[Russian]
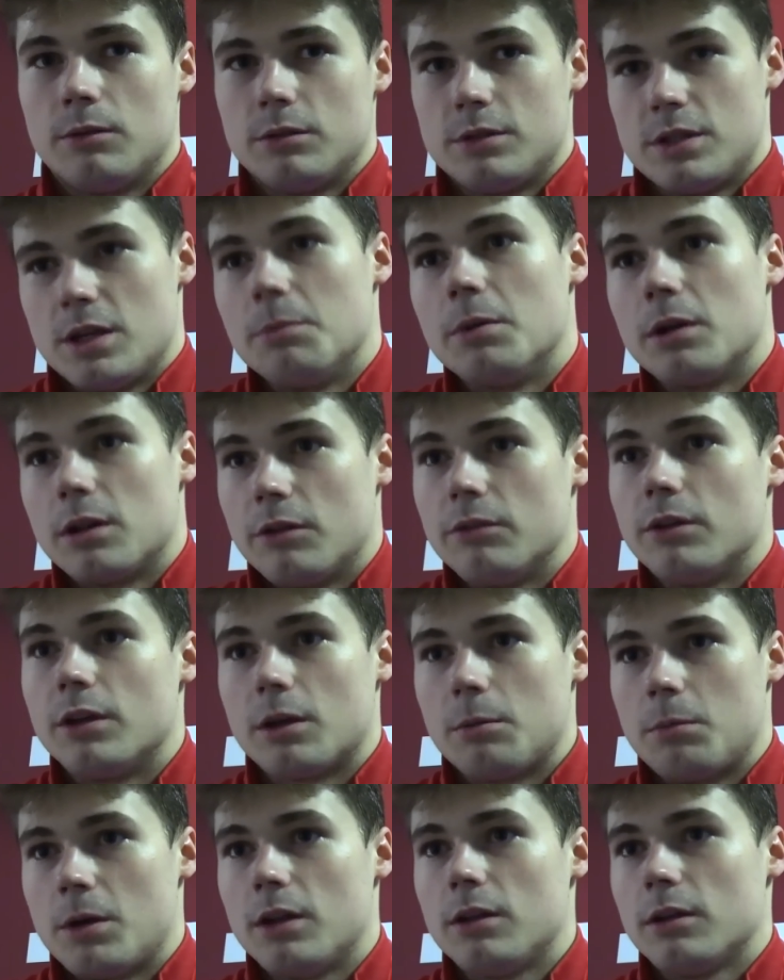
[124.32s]
вот самое главное,
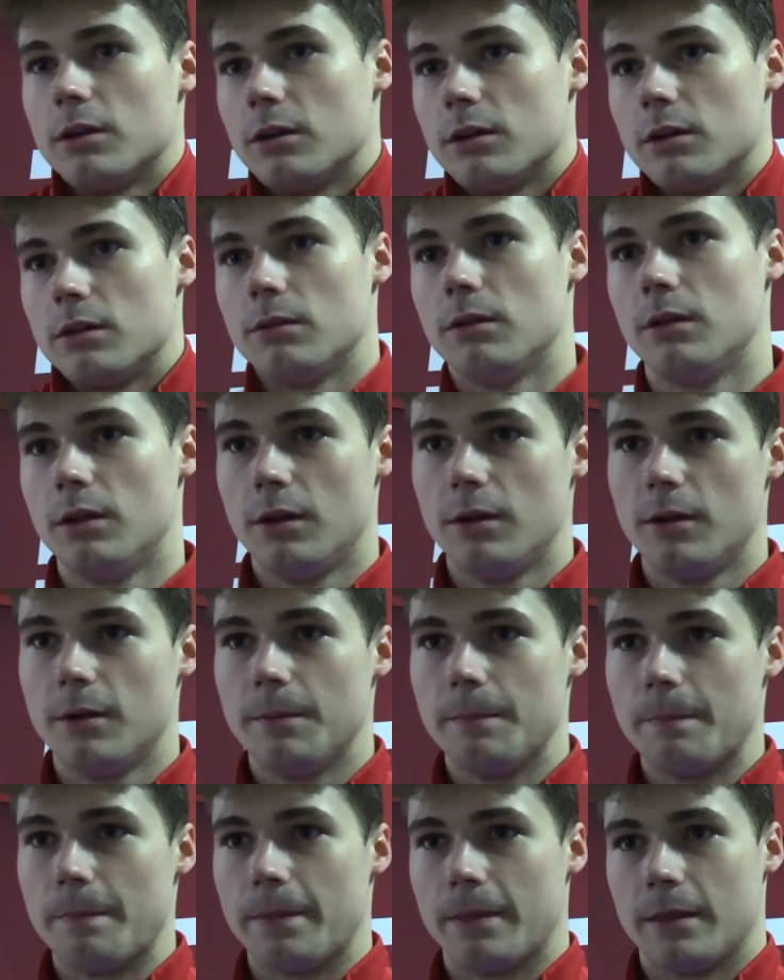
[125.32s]
ребята
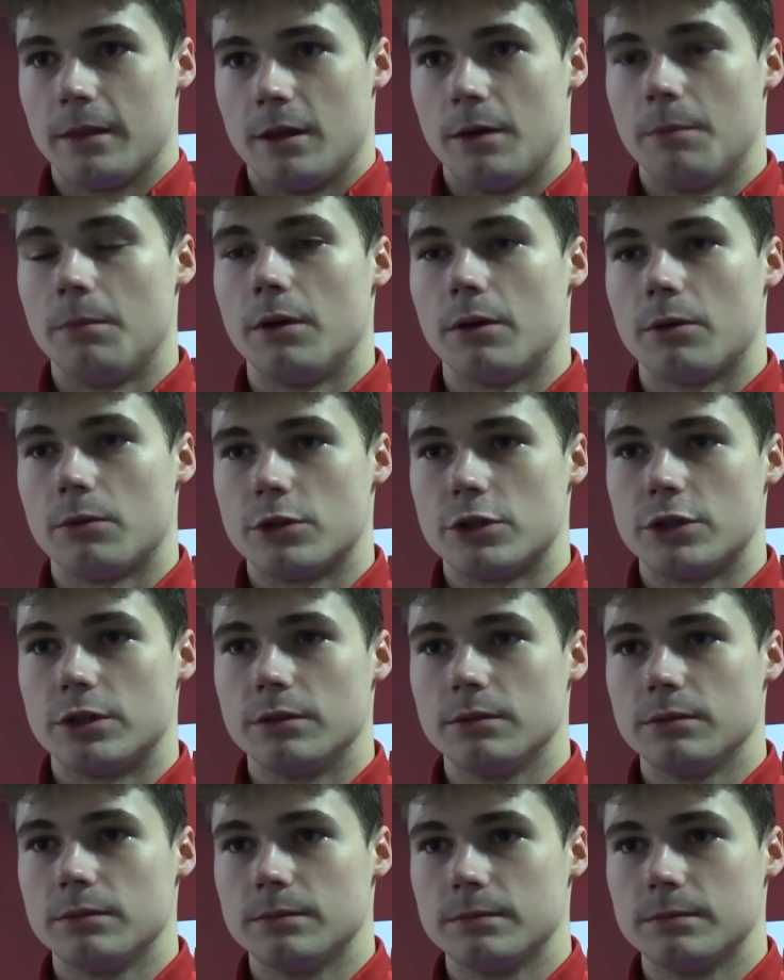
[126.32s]
там хорошая.